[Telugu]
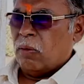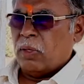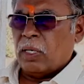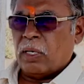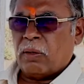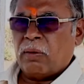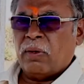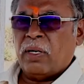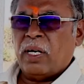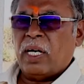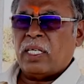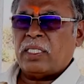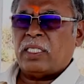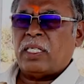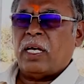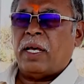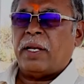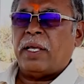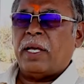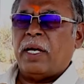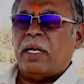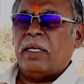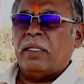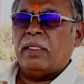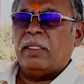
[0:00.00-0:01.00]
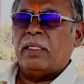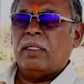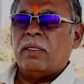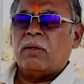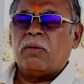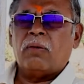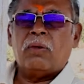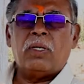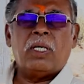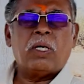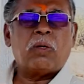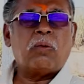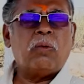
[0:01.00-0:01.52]
కుండకుండాచార్య
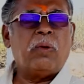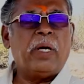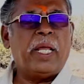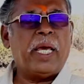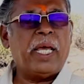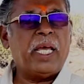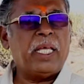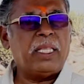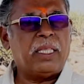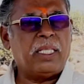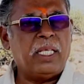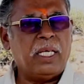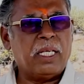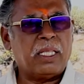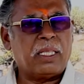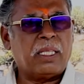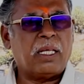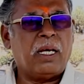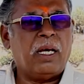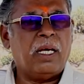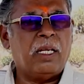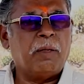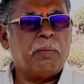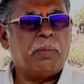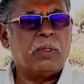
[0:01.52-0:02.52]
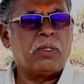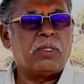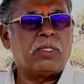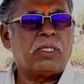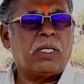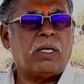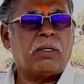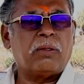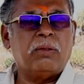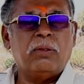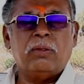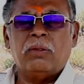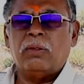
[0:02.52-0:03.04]
కుండకుండేయ తీర్థ అని
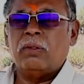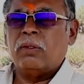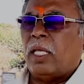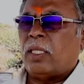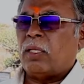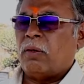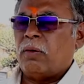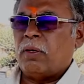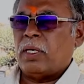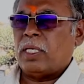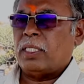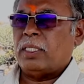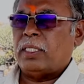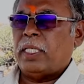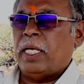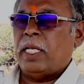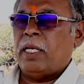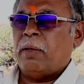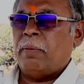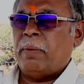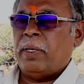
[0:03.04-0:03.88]
పిలుస్తారు అతను ఒక జైన